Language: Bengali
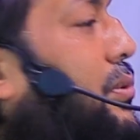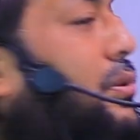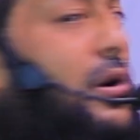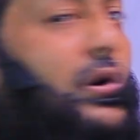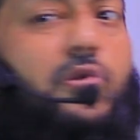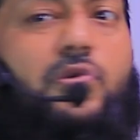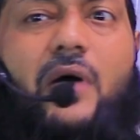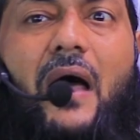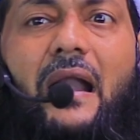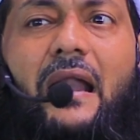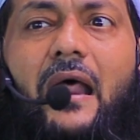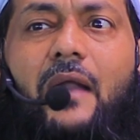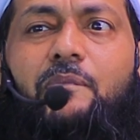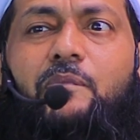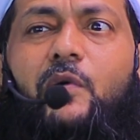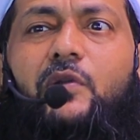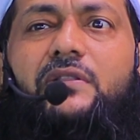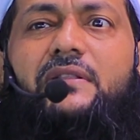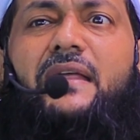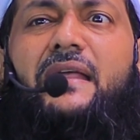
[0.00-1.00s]
গরু আনার
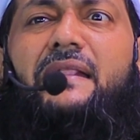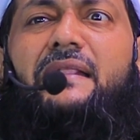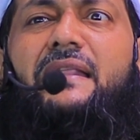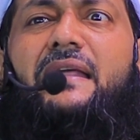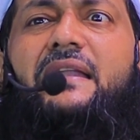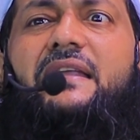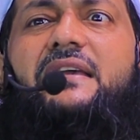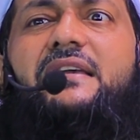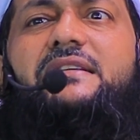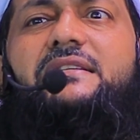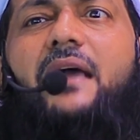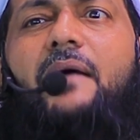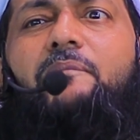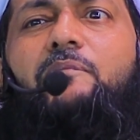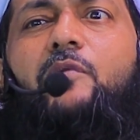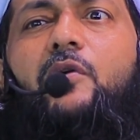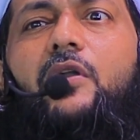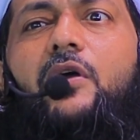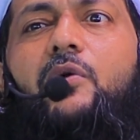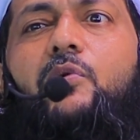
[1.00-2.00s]
পর দিন হিসাব
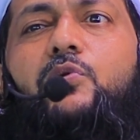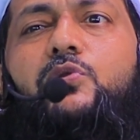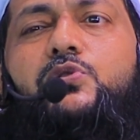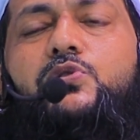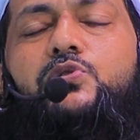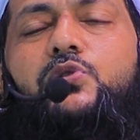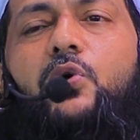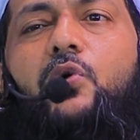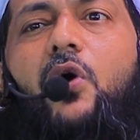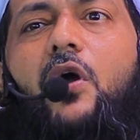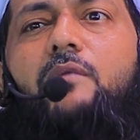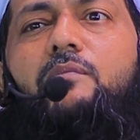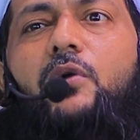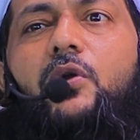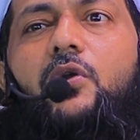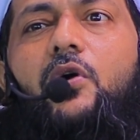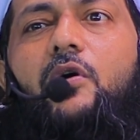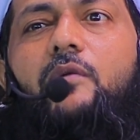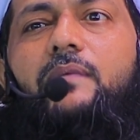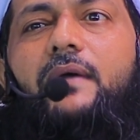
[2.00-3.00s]
করে গোস্ত কয়
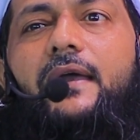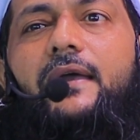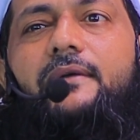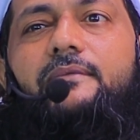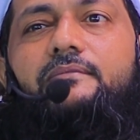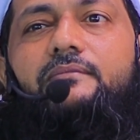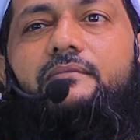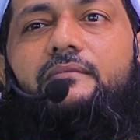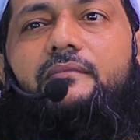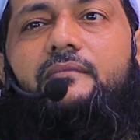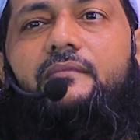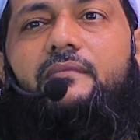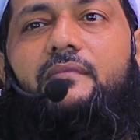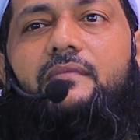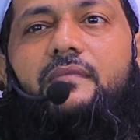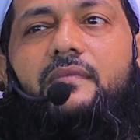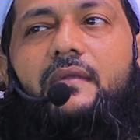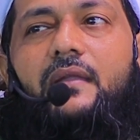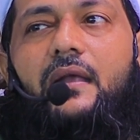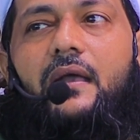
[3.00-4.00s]
হবে
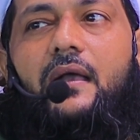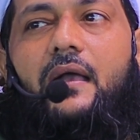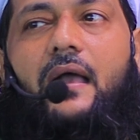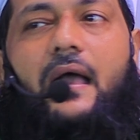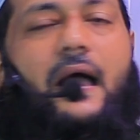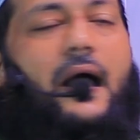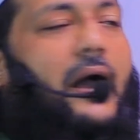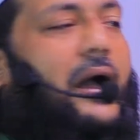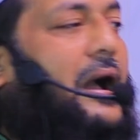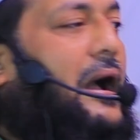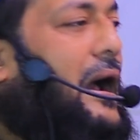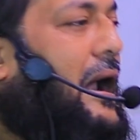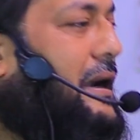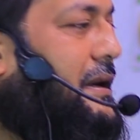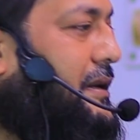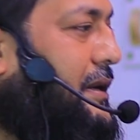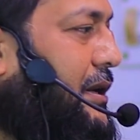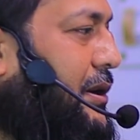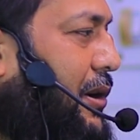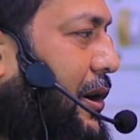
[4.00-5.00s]

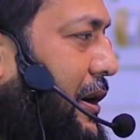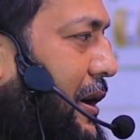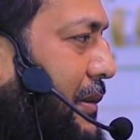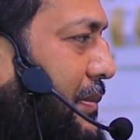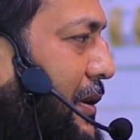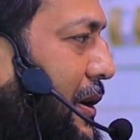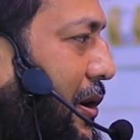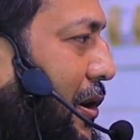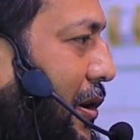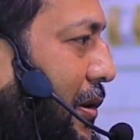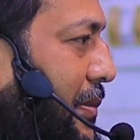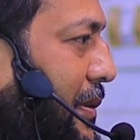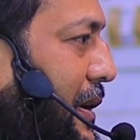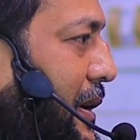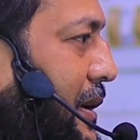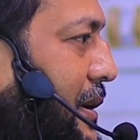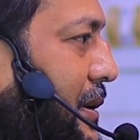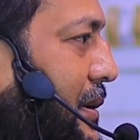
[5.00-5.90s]
হাড্ডি কয়টা বের হবে